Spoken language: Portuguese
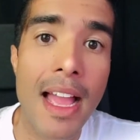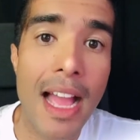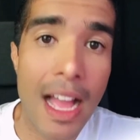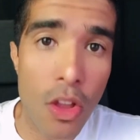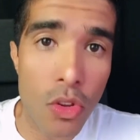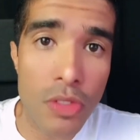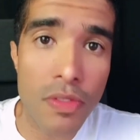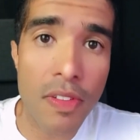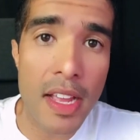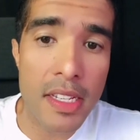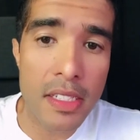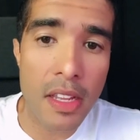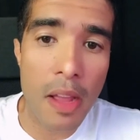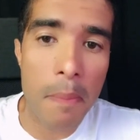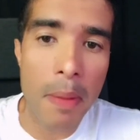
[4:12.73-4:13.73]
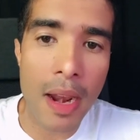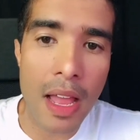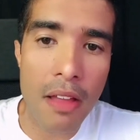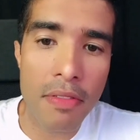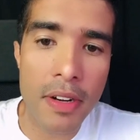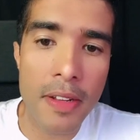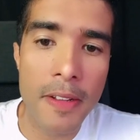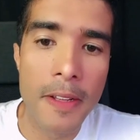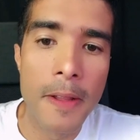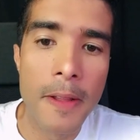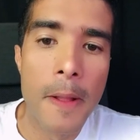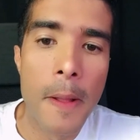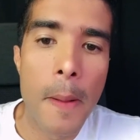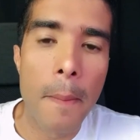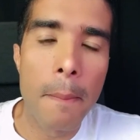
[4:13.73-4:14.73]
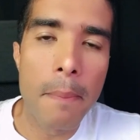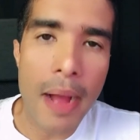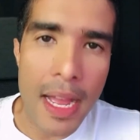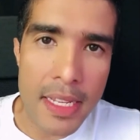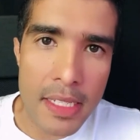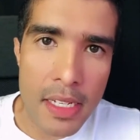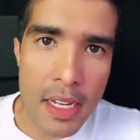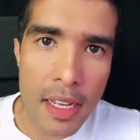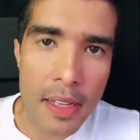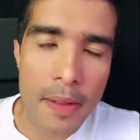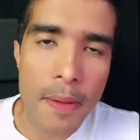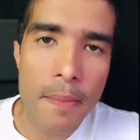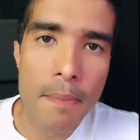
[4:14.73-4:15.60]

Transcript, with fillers: Aos vais é uma palavra básica